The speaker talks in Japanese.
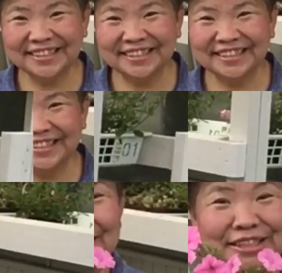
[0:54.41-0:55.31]
復
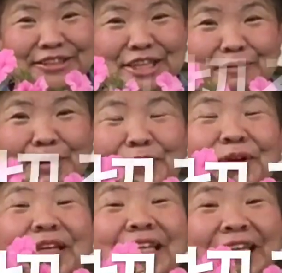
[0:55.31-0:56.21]
活させるため
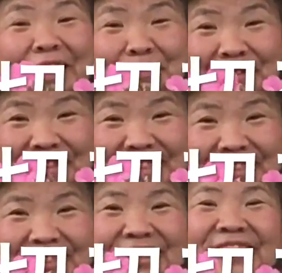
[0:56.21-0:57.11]
の切り戻
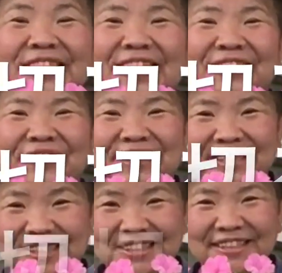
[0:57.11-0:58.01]
しをしていきま
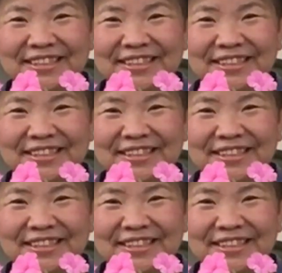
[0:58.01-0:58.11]
すよ。